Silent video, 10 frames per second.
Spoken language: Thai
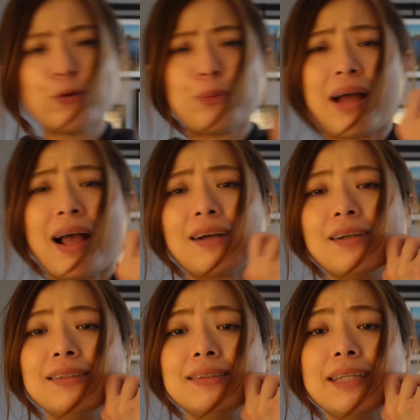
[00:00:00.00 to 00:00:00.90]
ถุงมาก็
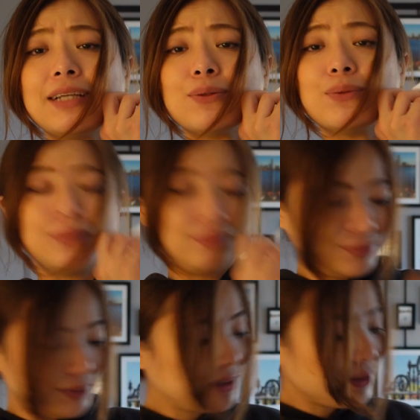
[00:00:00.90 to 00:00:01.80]
ใส่ถุง
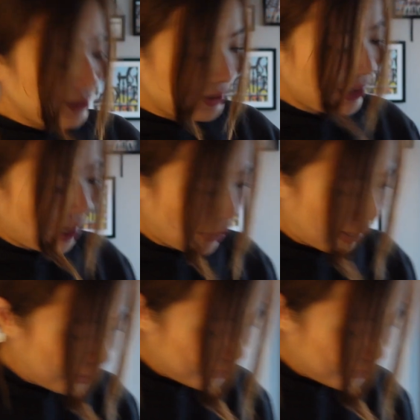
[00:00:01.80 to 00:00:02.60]
ที่ฮาวาย